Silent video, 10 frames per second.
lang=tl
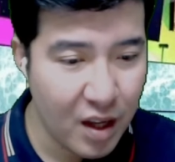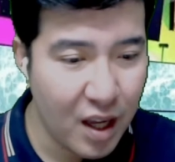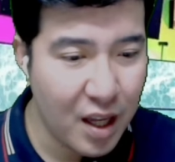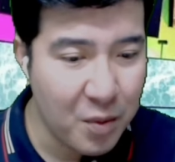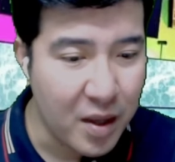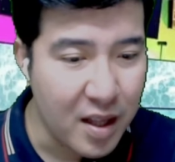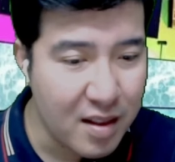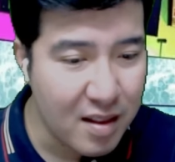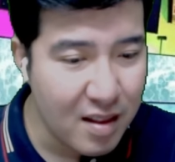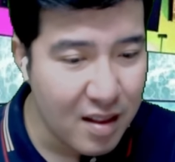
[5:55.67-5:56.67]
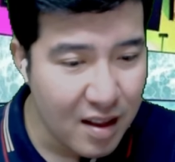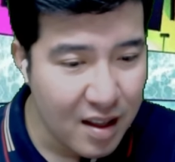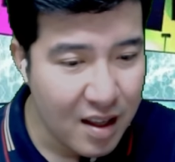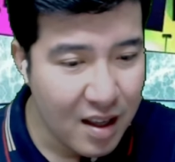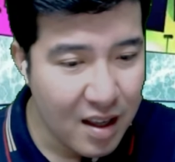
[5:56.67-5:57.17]
Anyway,
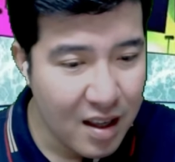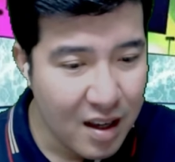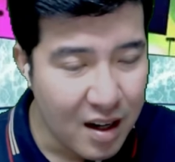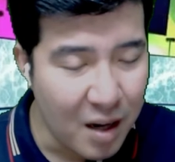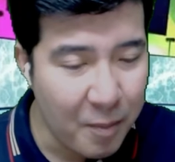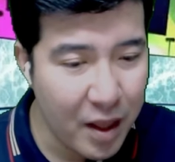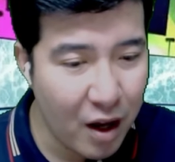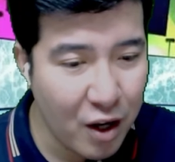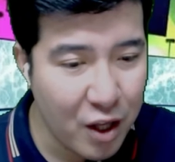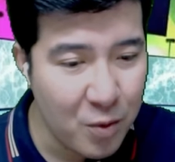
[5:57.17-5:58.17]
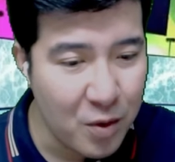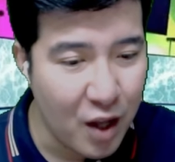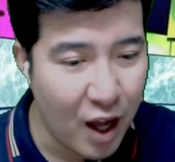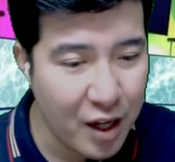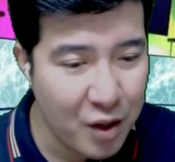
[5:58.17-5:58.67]
alam na ang cute
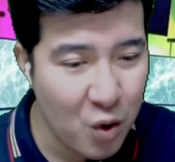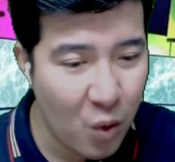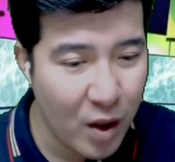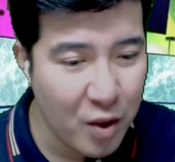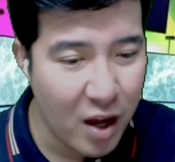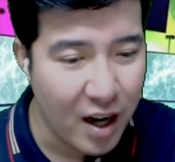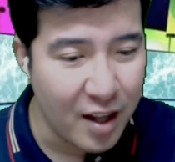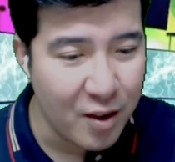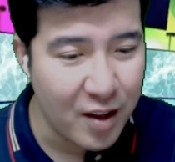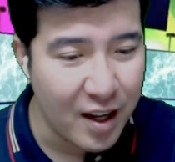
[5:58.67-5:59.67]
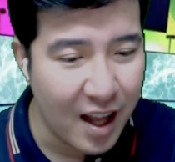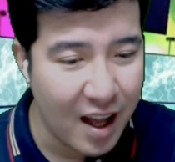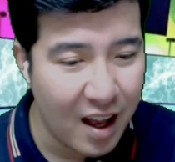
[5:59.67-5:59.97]
nga ng Jowa Challenge nila.